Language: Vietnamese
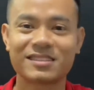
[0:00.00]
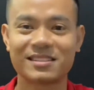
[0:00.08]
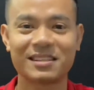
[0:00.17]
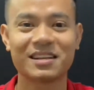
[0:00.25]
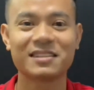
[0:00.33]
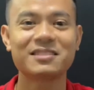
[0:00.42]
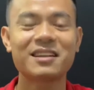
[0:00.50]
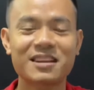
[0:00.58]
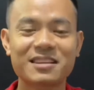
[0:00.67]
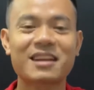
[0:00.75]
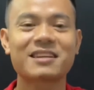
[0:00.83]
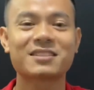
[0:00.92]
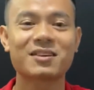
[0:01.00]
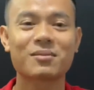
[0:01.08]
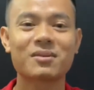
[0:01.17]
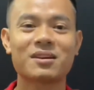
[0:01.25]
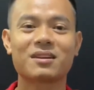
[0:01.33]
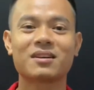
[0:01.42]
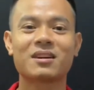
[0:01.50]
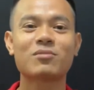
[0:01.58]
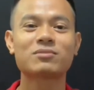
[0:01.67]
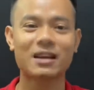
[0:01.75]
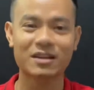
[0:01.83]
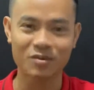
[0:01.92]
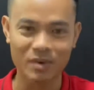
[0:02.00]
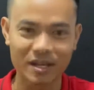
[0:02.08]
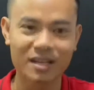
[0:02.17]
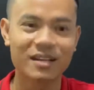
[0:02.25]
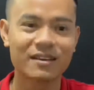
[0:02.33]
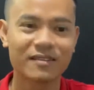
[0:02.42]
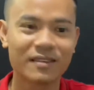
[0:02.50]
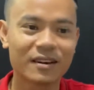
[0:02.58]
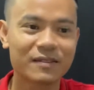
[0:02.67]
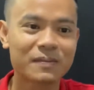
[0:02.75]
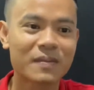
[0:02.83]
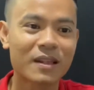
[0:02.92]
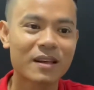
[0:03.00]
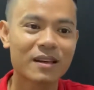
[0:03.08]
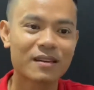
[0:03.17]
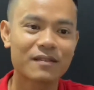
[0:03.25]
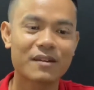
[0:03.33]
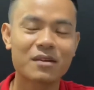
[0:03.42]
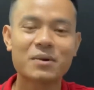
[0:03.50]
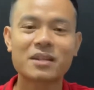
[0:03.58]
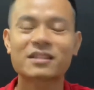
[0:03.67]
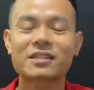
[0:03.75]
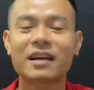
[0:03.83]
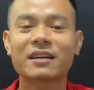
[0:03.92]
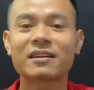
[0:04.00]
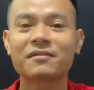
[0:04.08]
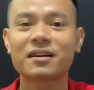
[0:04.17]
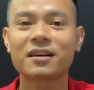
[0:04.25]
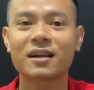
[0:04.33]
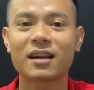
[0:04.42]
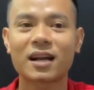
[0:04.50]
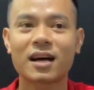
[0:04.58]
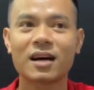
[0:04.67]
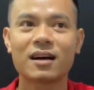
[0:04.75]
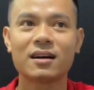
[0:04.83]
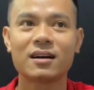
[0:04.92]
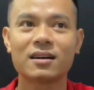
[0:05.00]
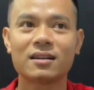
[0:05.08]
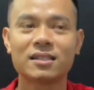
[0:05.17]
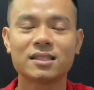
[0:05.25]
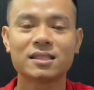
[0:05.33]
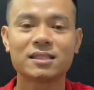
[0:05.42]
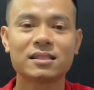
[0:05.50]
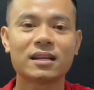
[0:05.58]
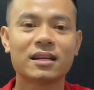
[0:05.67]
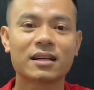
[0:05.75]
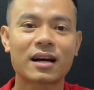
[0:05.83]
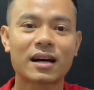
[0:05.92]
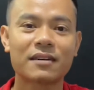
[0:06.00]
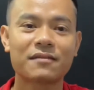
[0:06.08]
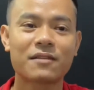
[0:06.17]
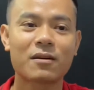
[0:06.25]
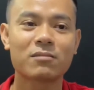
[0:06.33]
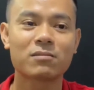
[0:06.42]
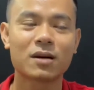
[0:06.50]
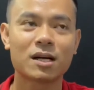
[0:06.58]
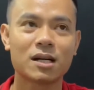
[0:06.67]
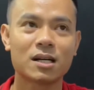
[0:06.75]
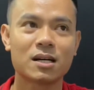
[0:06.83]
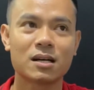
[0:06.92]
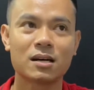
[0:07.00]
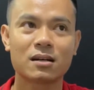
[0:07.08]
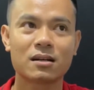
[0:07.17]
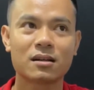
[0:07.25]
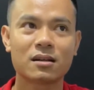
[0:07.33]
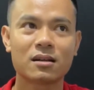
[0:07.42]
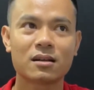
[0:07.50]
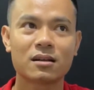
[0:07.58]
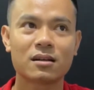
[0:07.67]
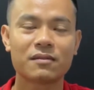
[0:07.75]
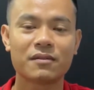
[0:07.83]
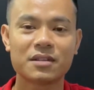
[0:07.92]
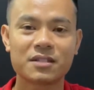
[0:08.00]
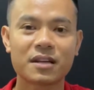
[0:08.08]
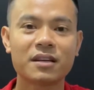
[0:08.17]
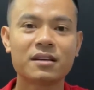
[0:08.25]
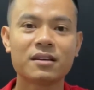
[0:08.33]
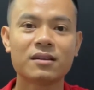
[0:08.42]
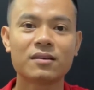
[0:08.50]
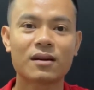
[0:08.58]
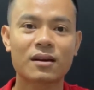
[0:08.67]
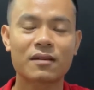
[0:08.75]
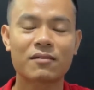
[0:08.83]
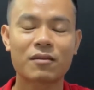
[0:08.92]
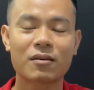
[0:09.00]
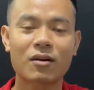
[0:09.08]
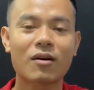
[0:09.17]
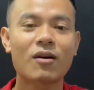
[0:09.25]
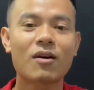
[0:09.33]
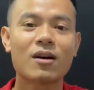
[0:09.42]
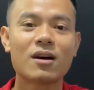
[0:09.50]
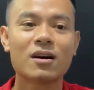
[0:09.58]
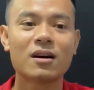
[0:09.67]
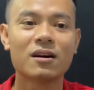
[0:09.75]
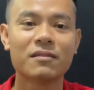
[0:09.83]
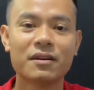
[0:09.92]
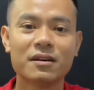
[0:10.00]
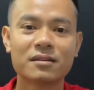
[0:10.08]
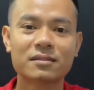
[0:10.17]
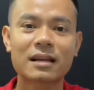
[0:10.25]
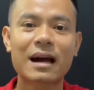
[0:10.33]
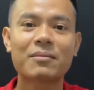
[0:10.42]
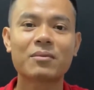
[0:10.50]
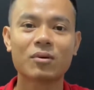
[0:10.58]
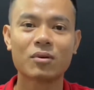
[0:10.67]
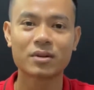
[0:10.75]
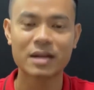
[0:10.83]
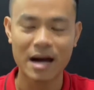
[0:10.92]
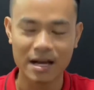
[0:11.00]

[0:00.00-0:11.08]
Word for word: tiến rất là nhanh trong con đường công danh của mình vâng và đặc biệt tránh cái việc là uh, để cái phòng uh, vệ sinh hoặc là phòng kho ở về hướng nam của ngôi nhà